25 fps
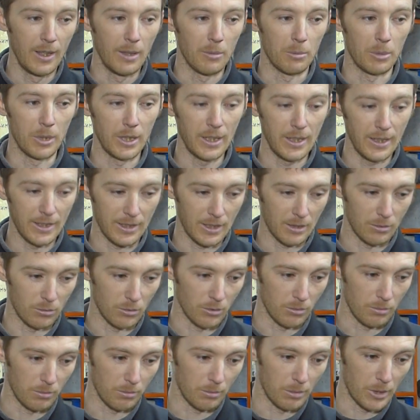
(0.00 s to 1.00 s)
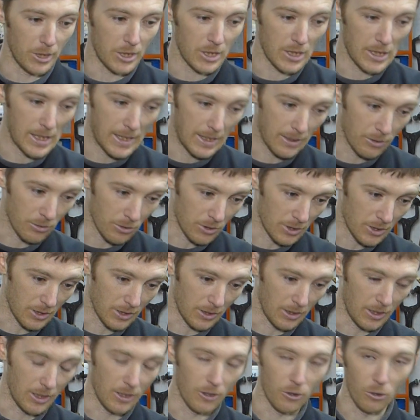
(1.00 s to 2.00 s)
Поэтому, пожалуйста,
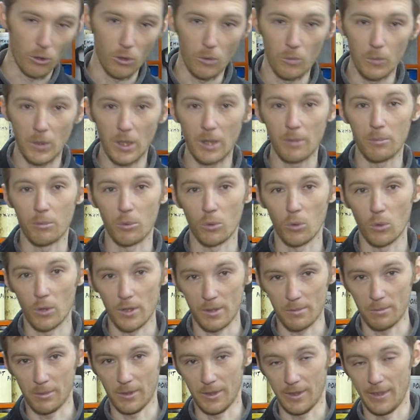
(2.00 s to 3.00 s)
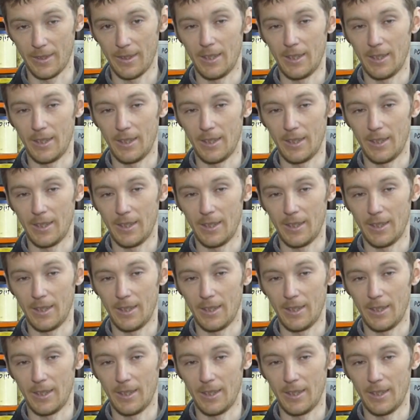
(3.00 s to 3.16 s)
огромная просьба,